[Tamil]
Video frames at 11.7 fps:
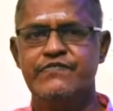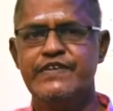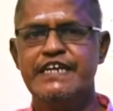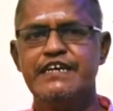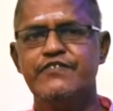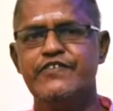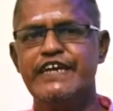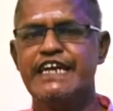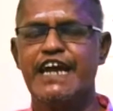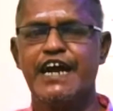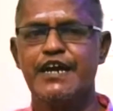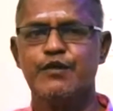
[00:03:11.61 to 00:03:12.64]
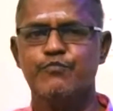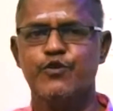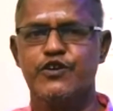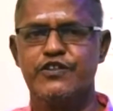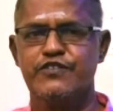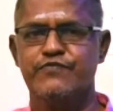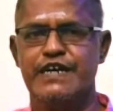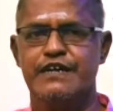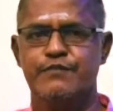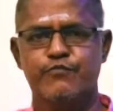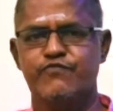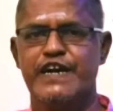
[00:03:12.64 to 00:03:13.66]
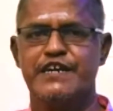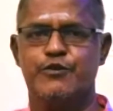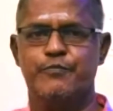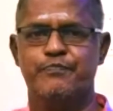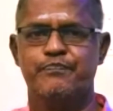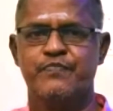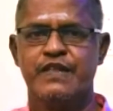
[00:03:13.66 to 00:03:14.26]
விடிய விடிய நாடகம் போடுறது வ வழக்கம்